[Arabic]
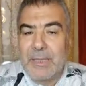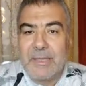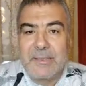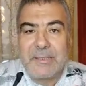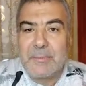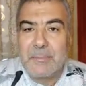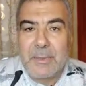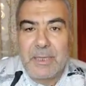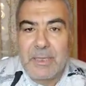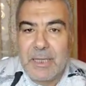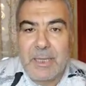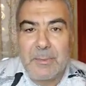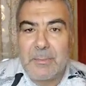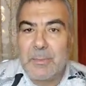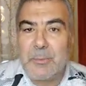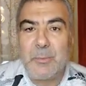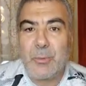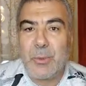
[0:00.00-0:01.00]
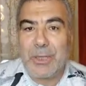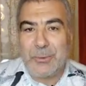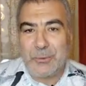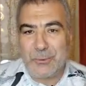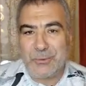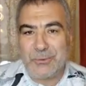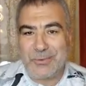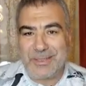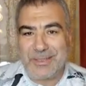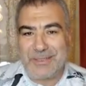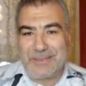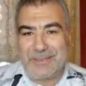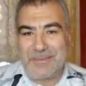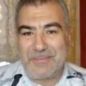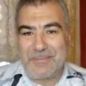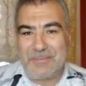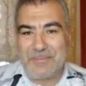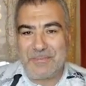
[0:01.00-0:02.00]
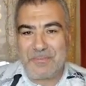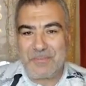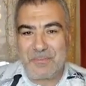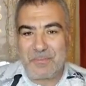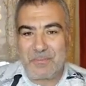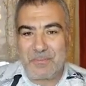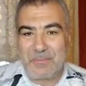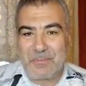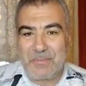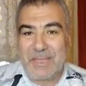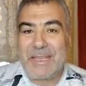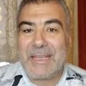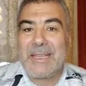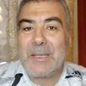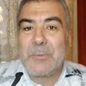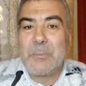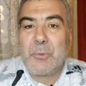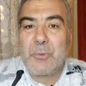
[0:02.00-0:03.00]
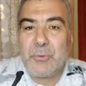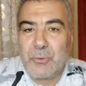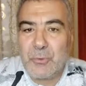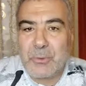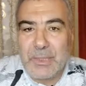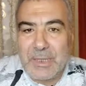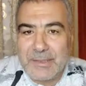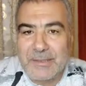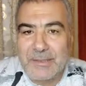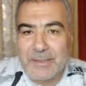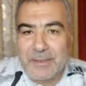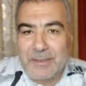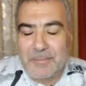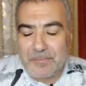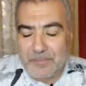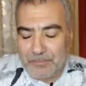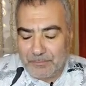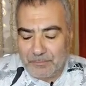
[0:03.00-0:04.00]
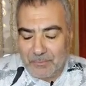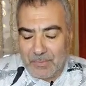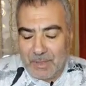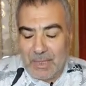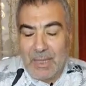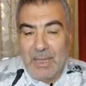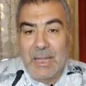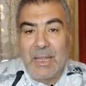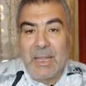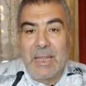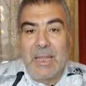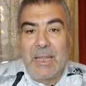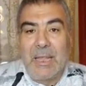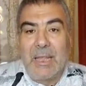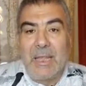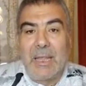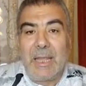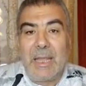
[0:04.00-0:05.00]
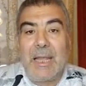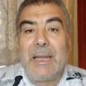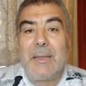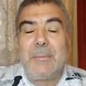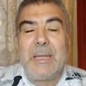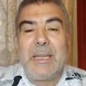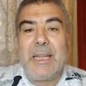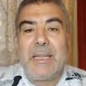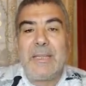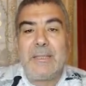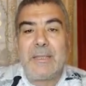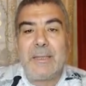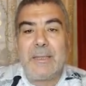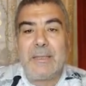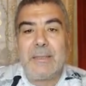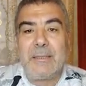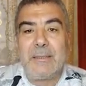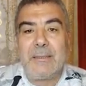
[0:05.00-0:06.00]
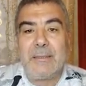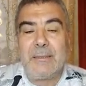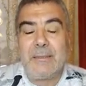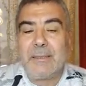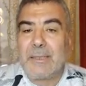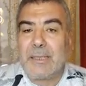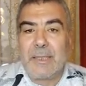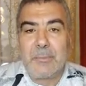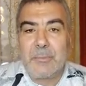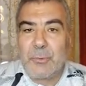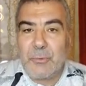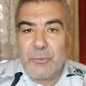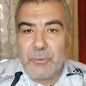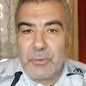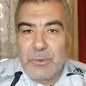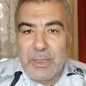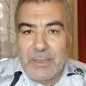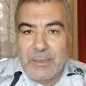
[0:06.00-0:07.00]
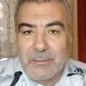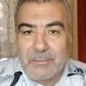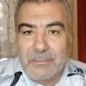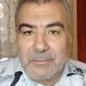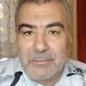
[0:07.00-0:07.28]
اسم الله ممنوع أن يذكر غير موجود أصلا الملائكة غير موجودة